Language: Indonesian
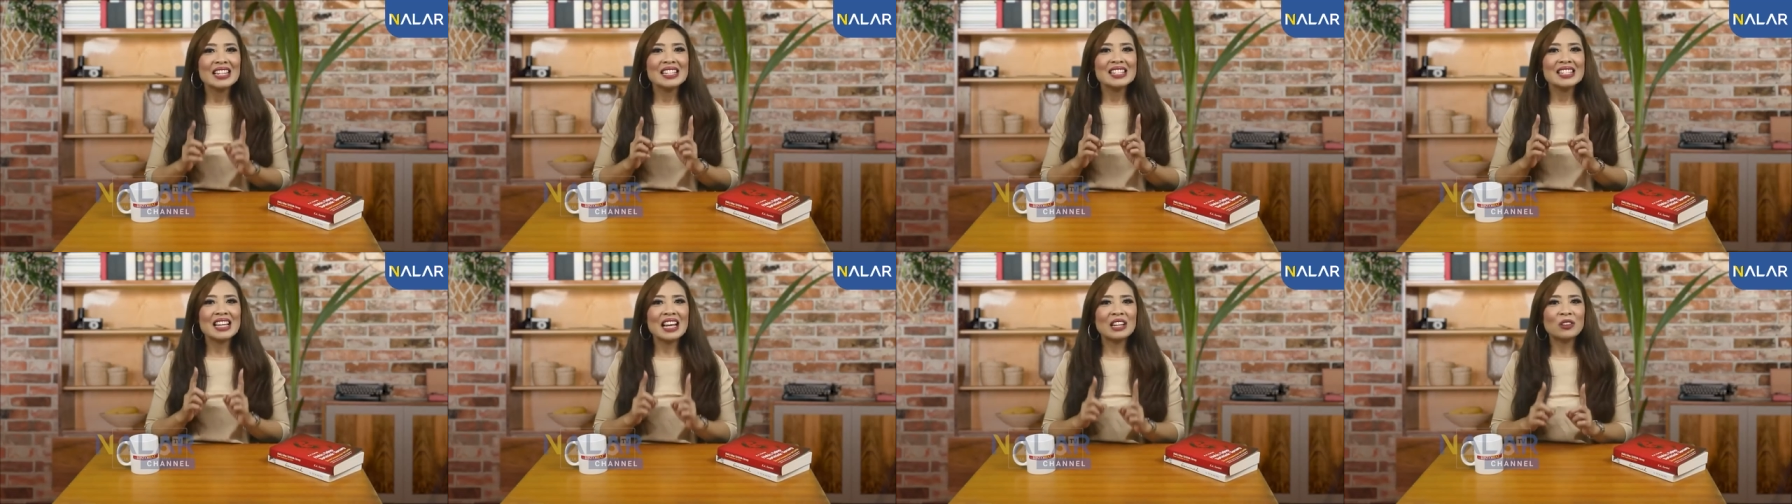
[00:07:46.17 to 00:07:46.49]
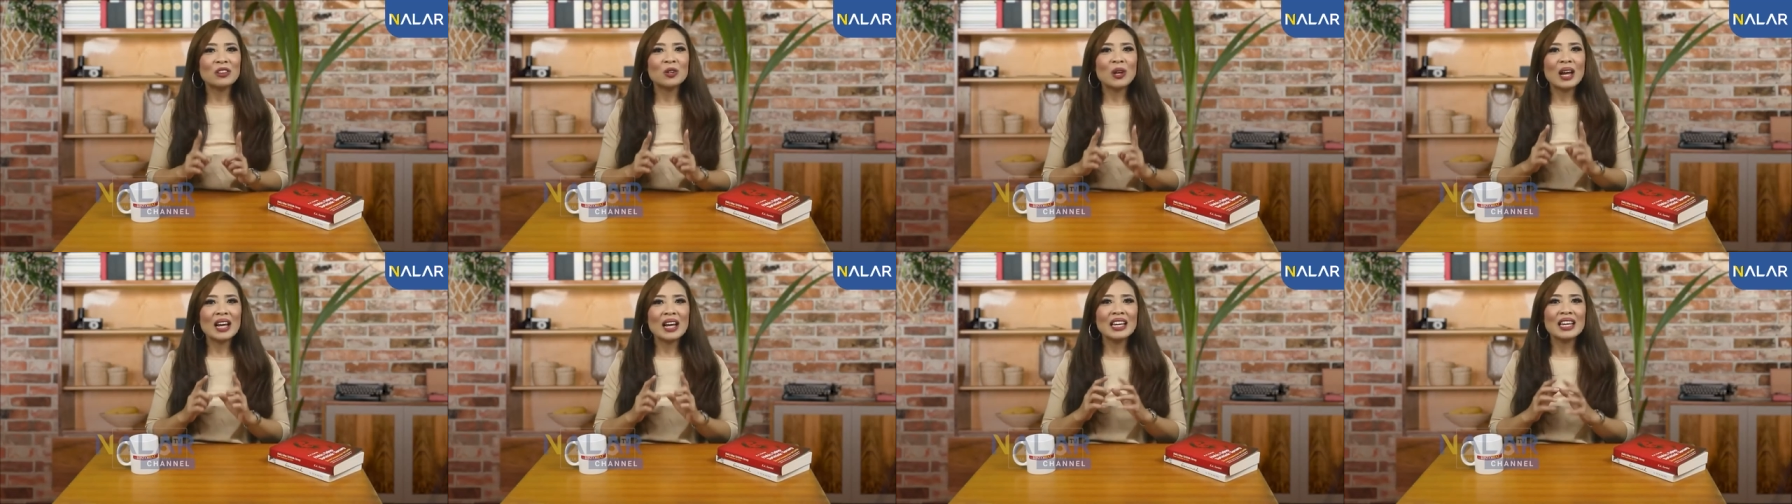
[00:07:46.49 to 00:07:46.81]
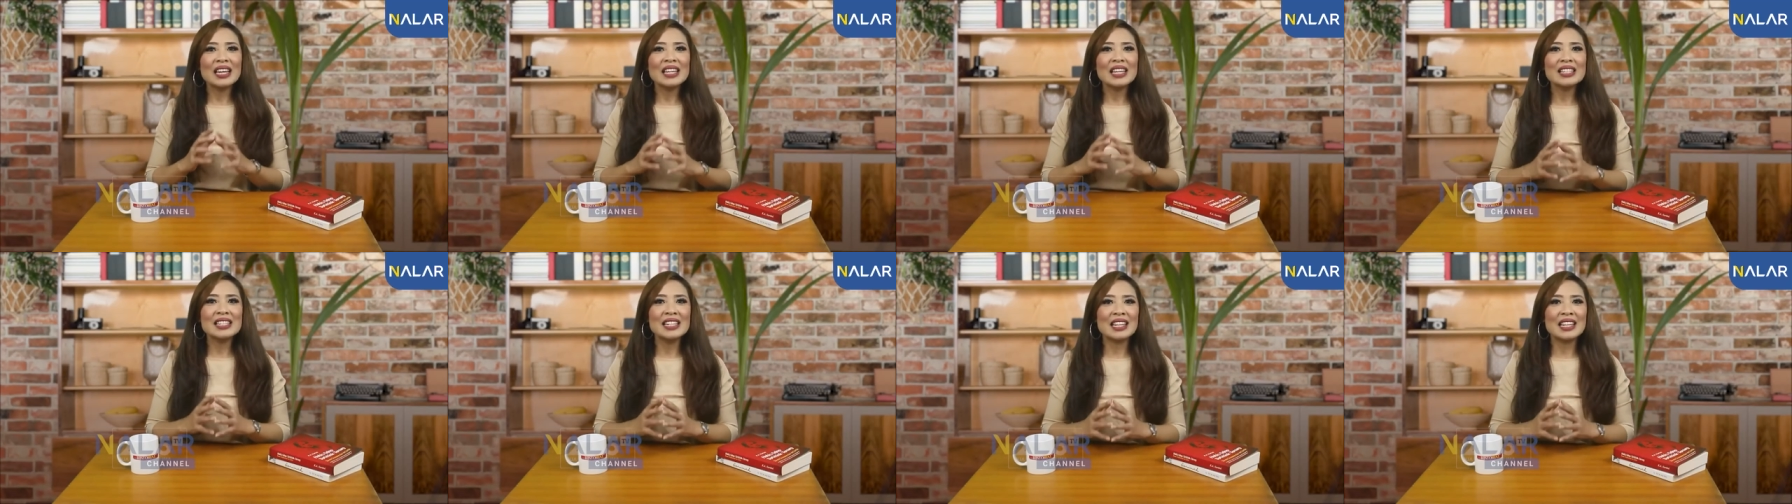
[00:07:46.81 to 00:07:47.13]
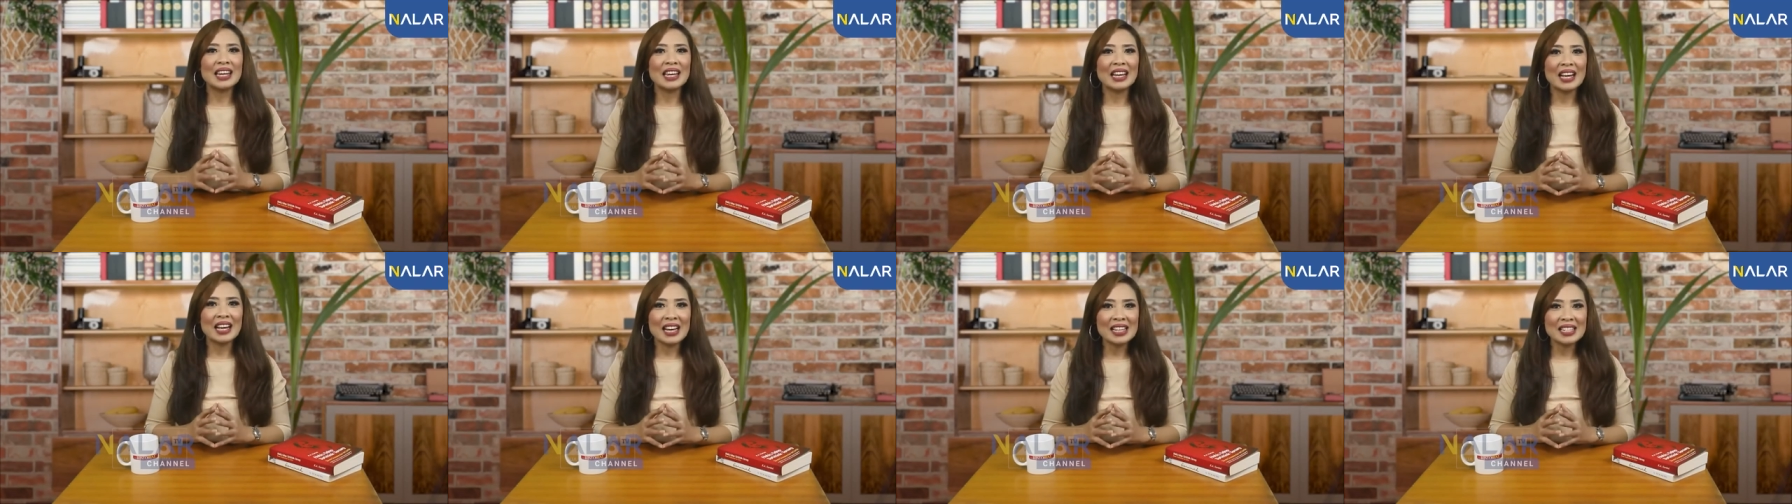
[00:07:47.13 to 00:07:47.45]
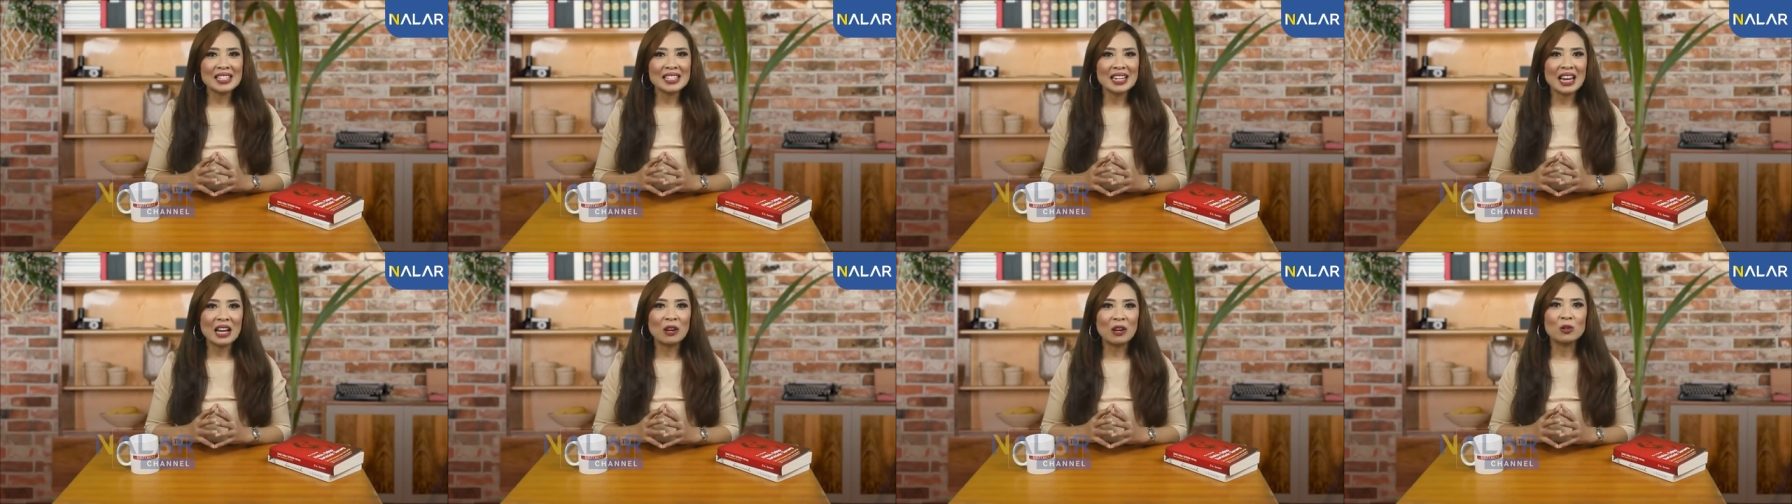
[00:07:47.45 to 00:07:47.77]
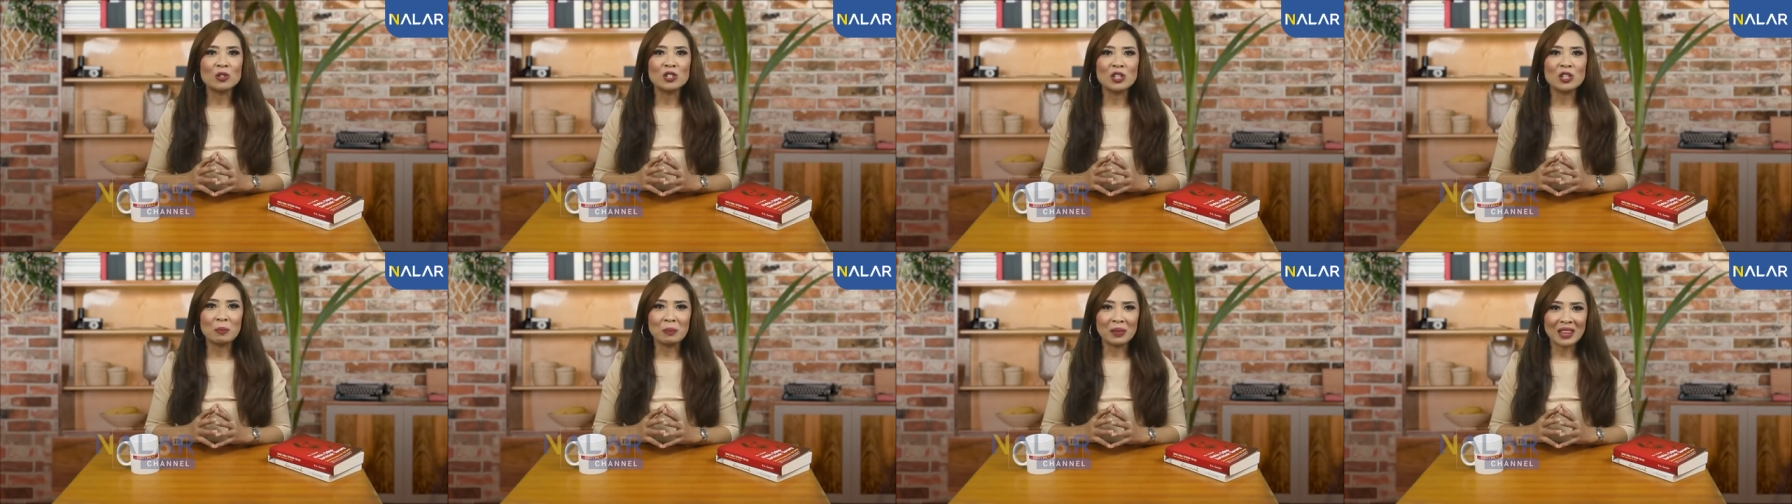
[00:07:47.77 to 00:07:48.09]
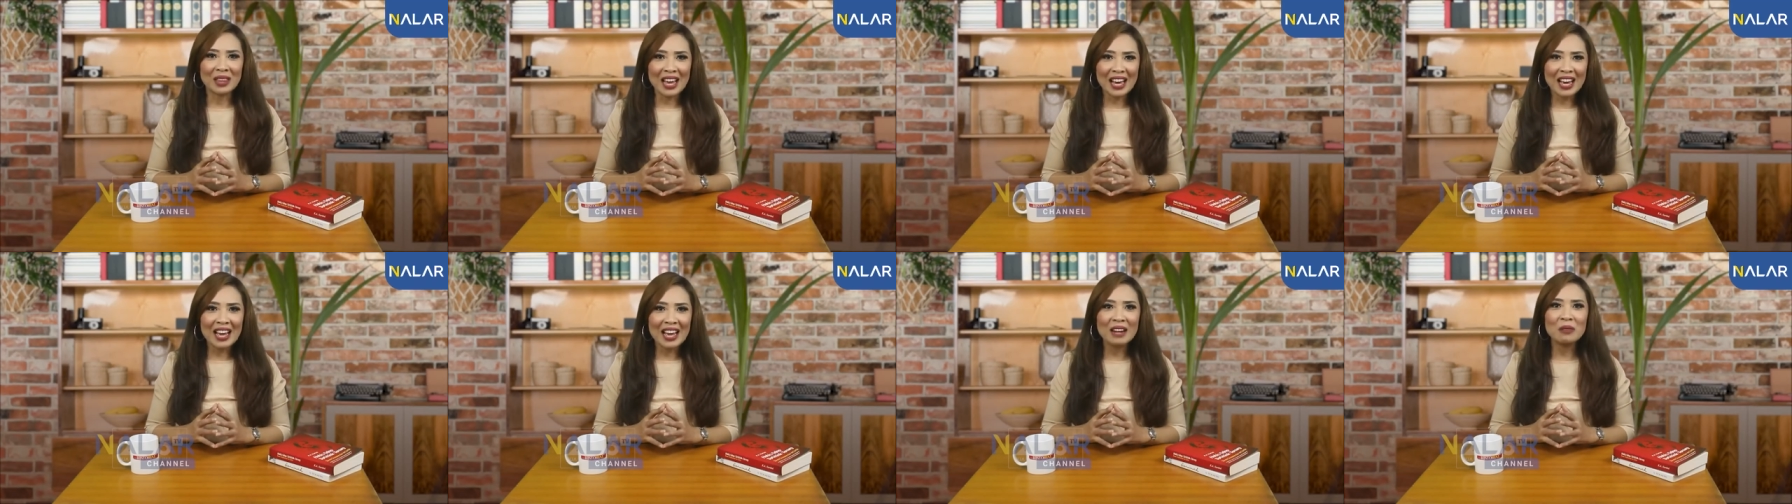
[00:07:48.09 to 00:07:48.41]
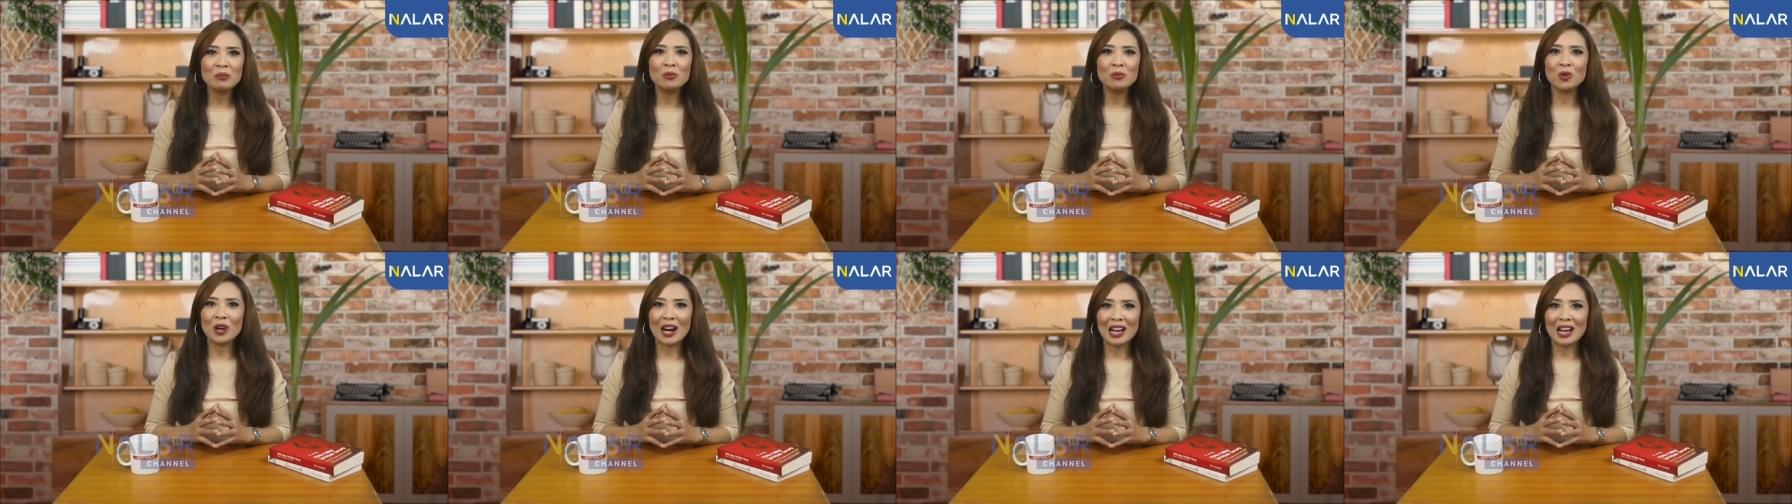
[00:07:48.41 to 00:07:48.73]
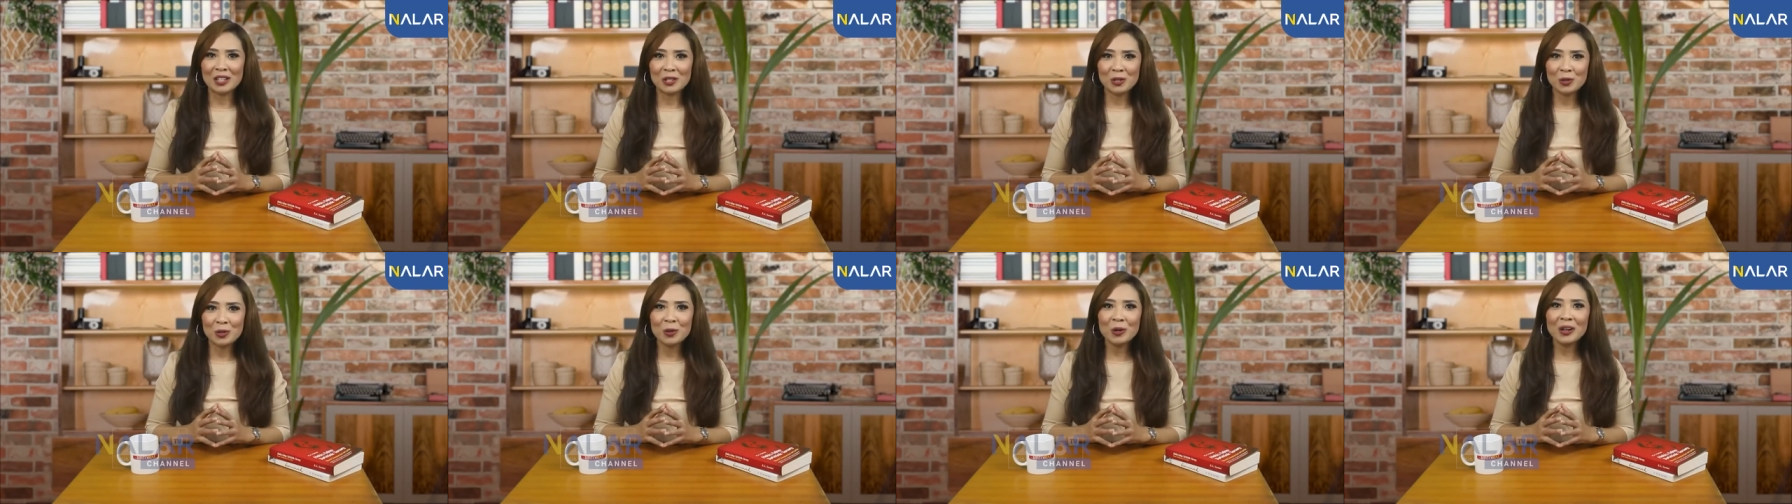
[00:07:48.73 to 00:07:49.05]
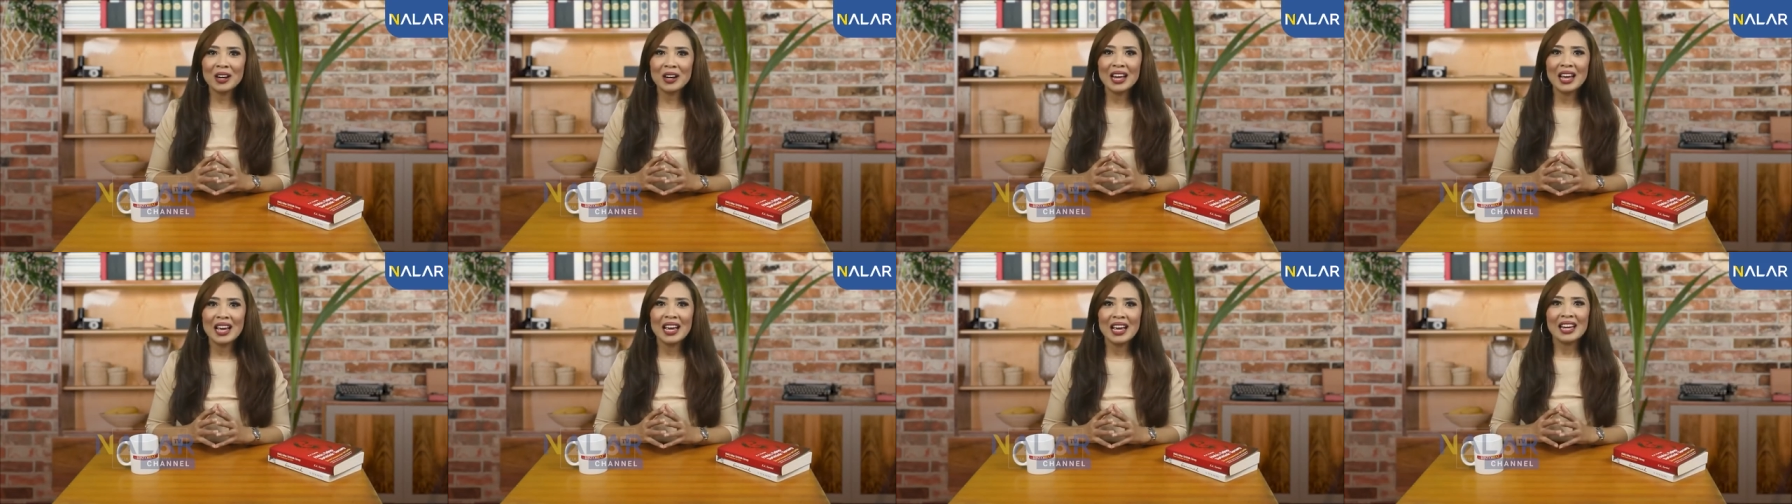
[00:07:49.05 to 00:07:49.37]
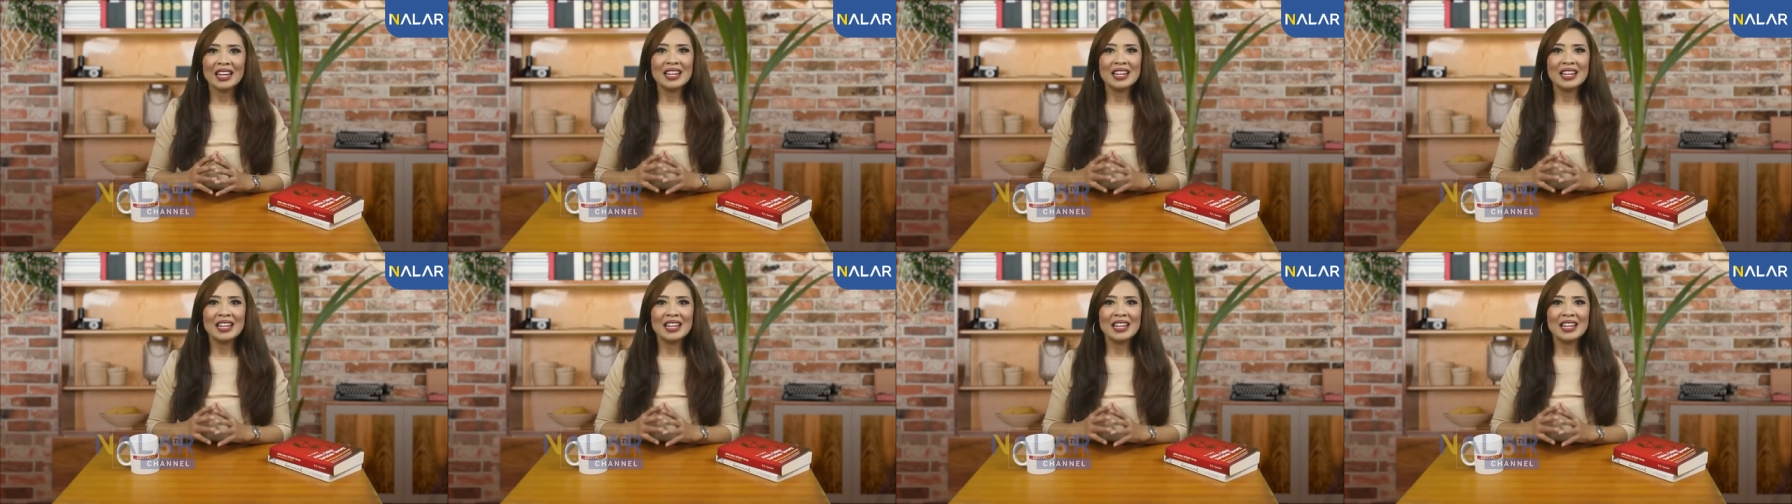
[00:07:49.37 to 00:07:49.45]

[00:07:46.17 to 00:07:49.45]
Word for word: Satu lagi ciri khas lagu ciptaan Bu Kasur,